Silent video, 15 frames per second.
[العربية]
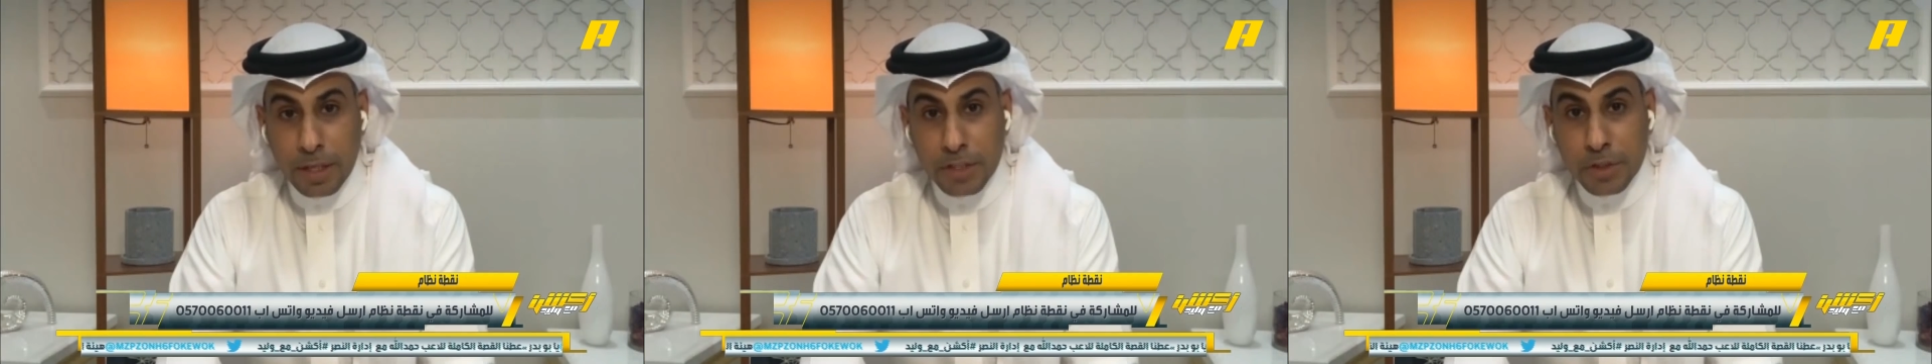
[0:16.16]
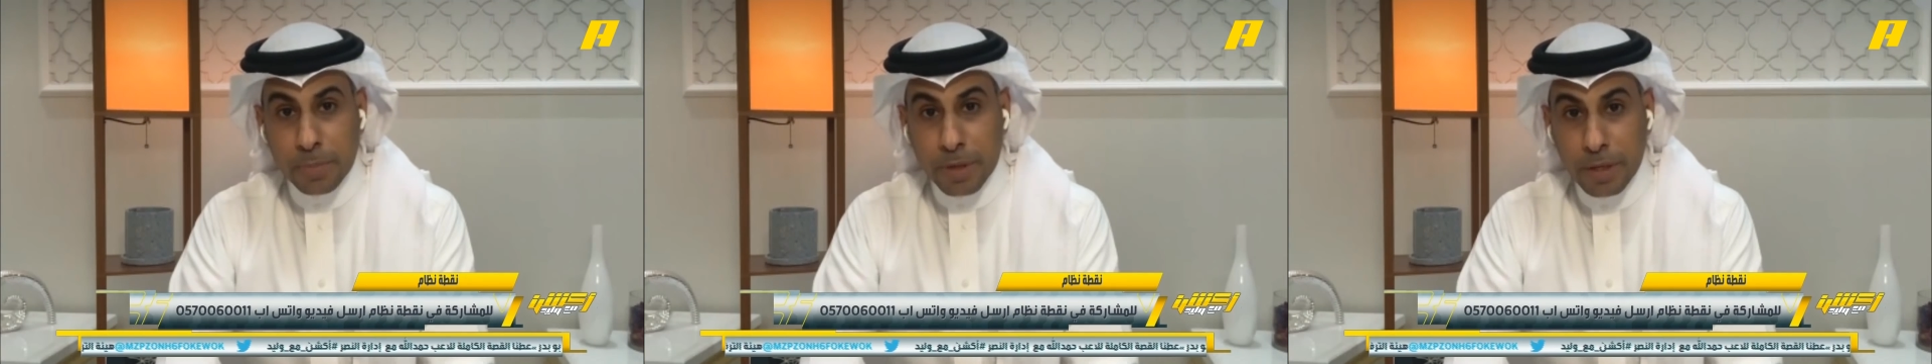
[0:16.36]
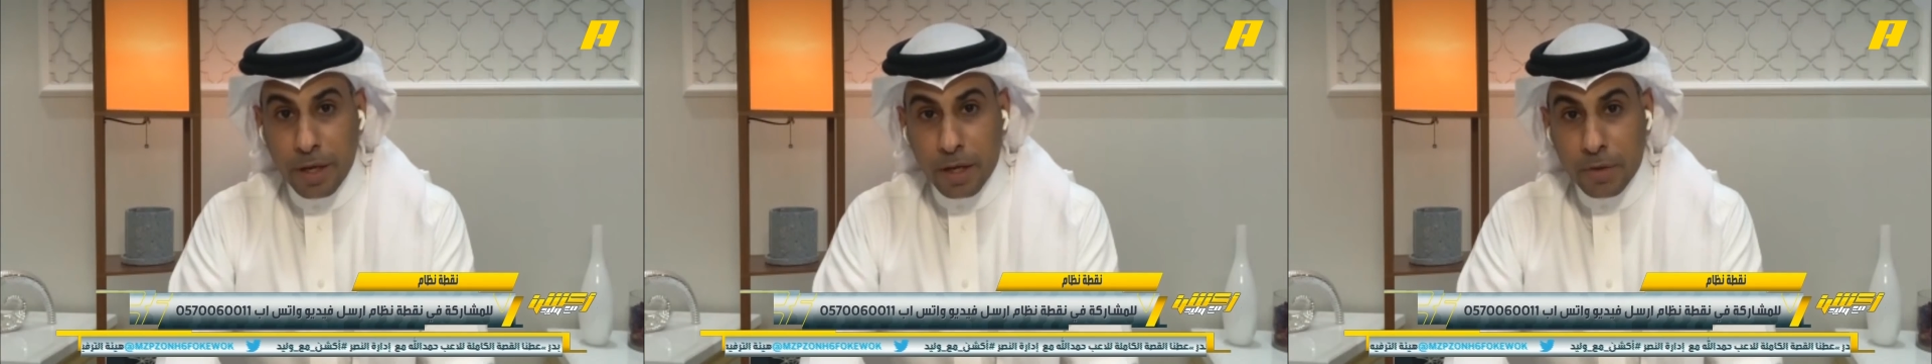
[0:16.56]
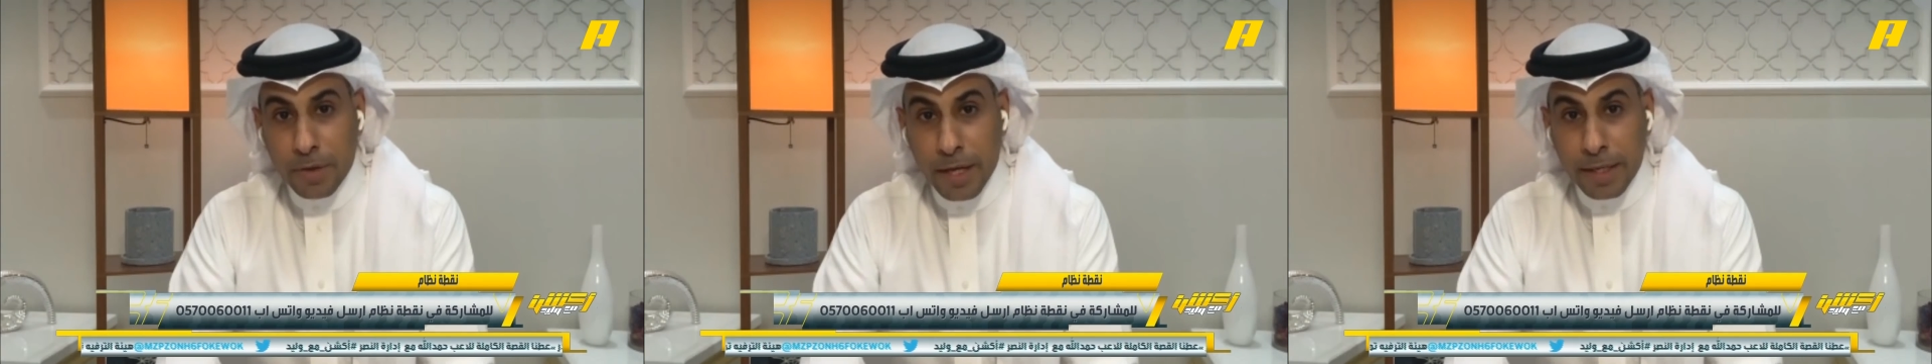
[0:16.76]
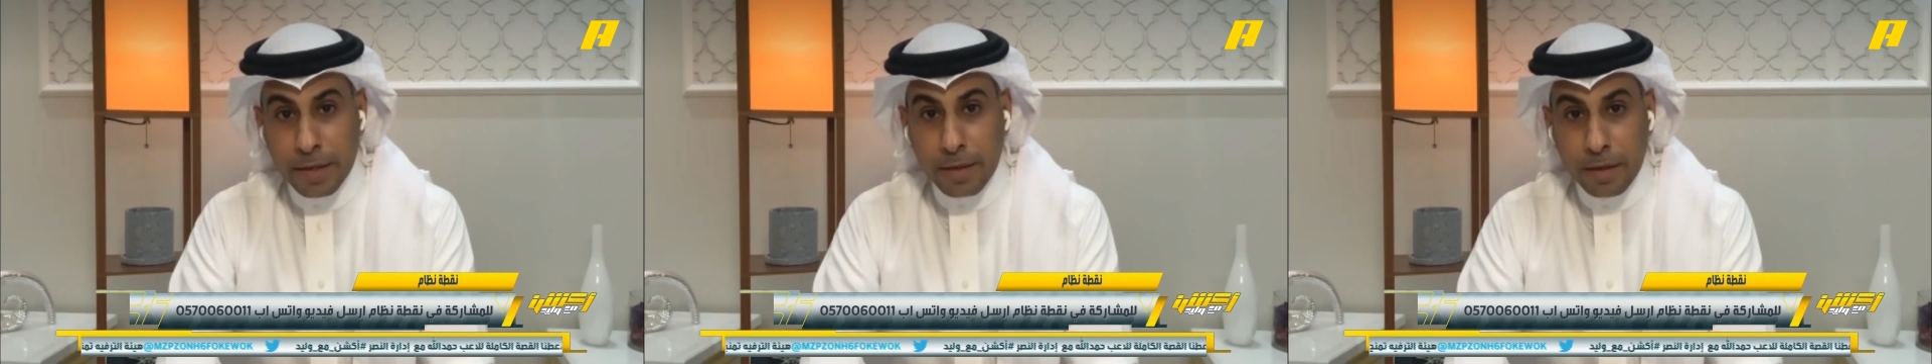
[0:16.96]
يجب ان ياخذ
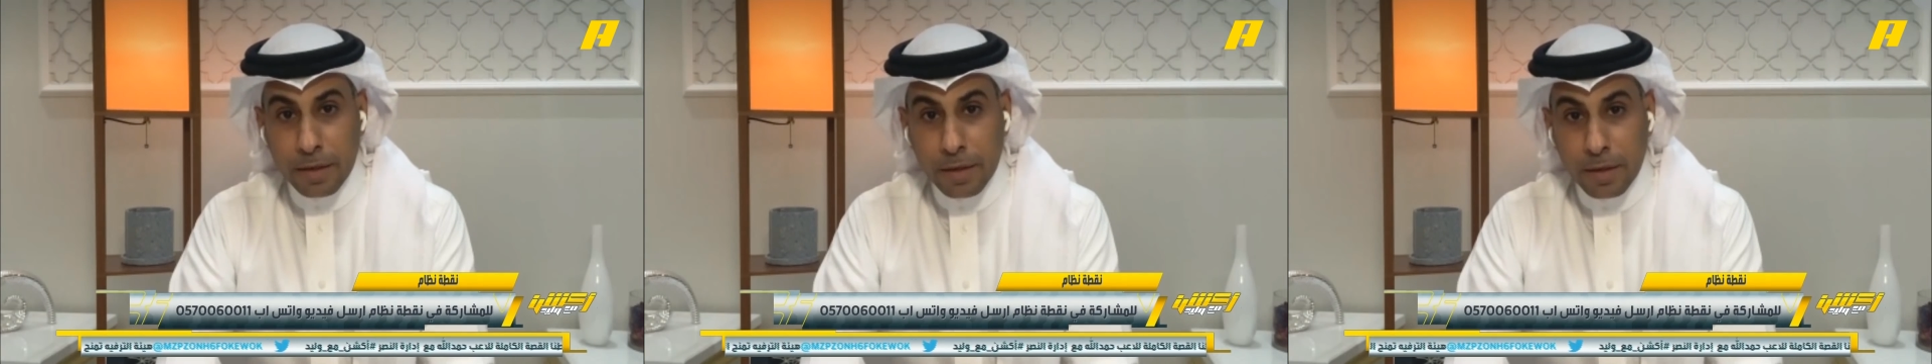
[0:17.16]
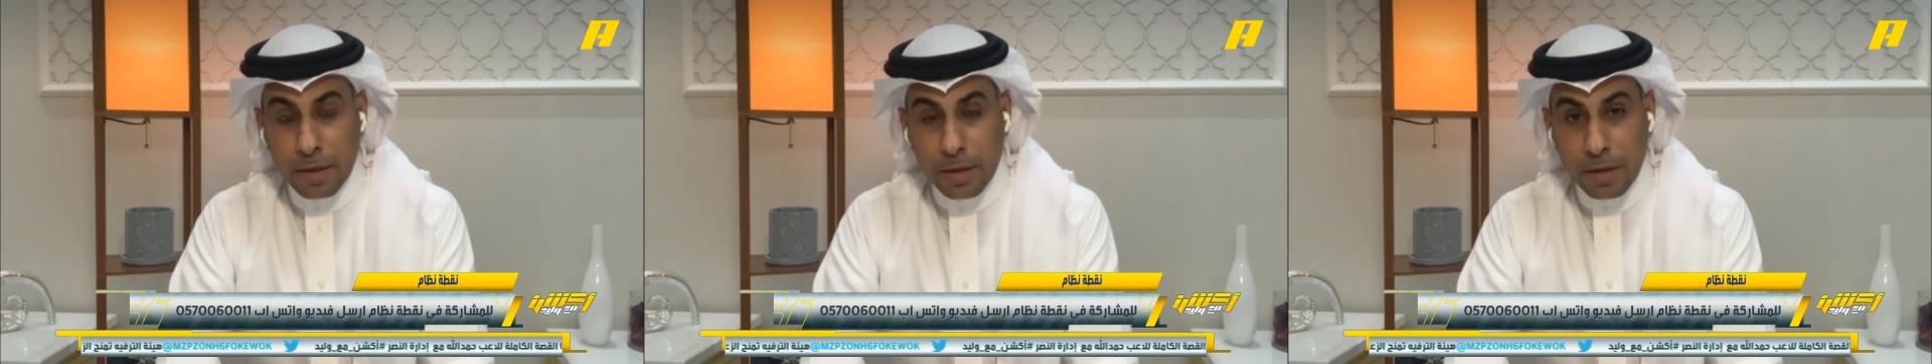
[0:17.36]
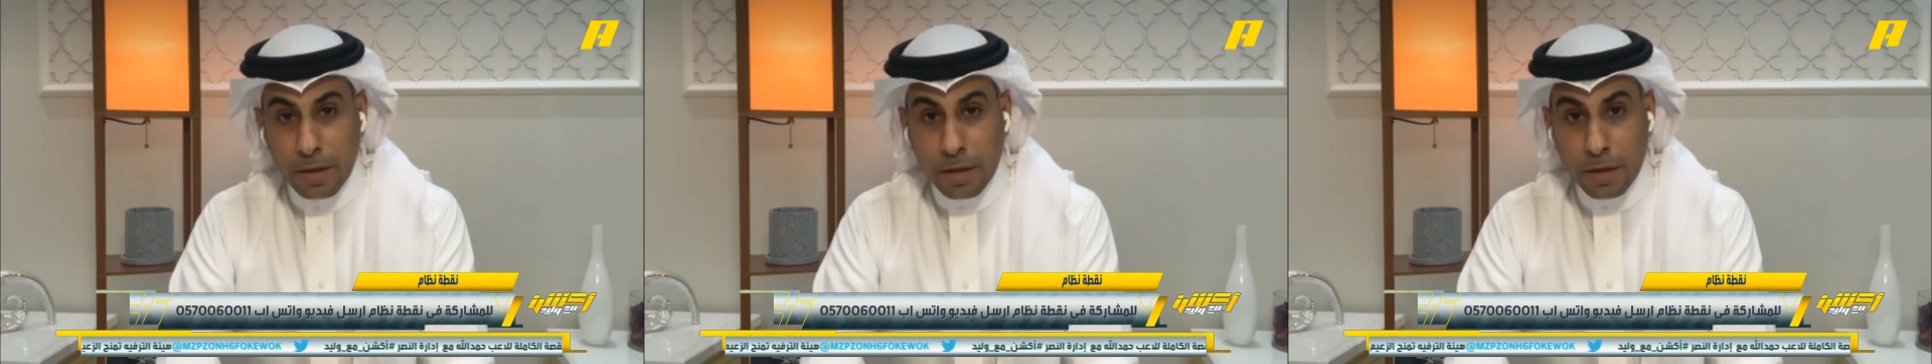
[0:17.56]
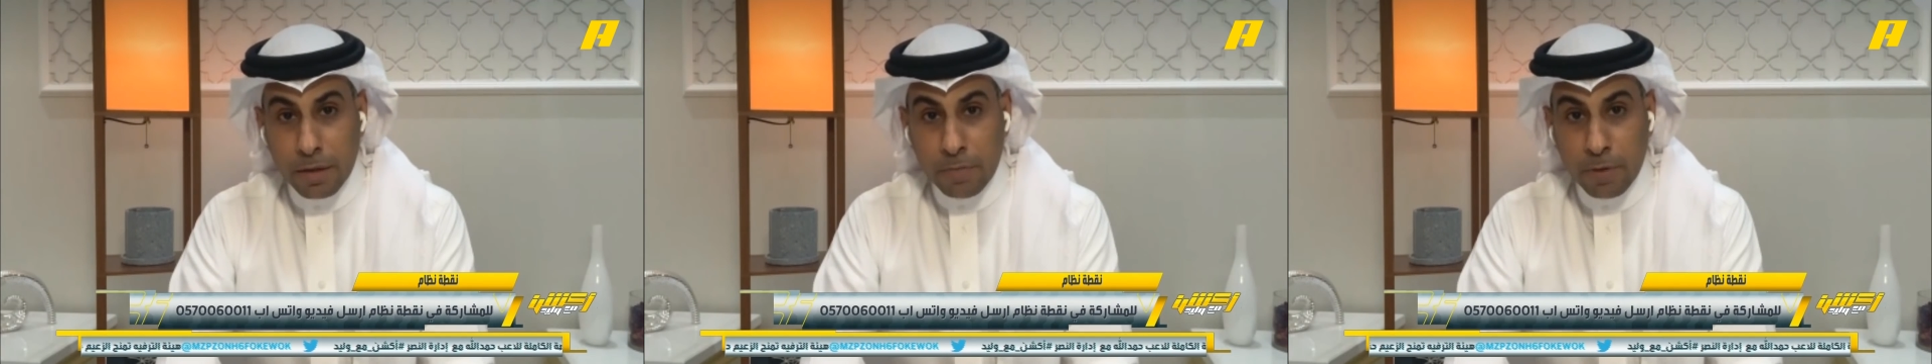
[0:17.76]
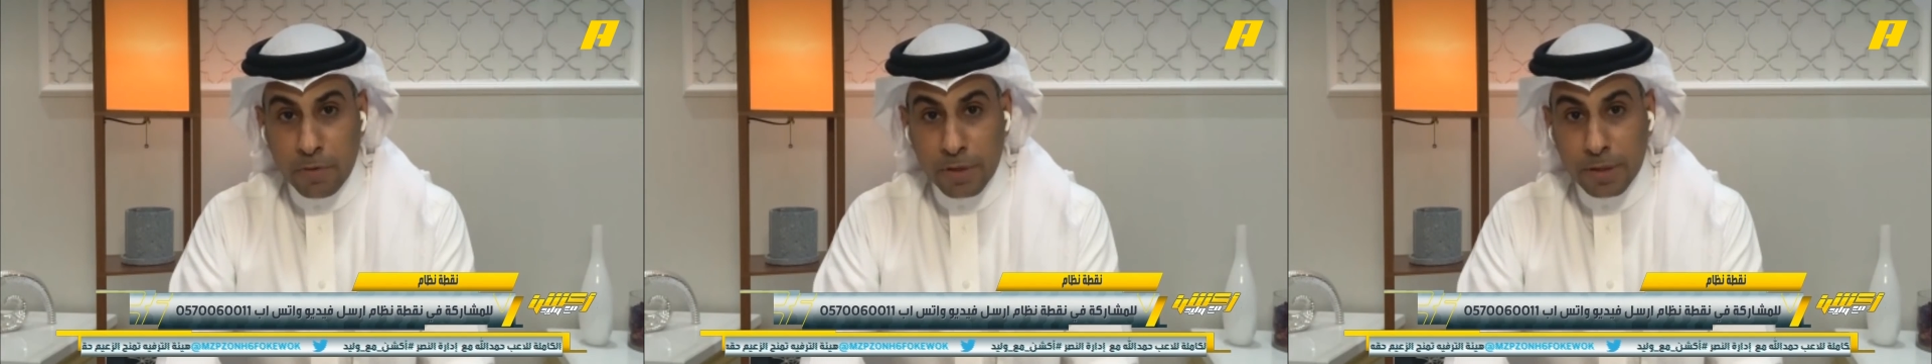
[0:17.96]
حقه في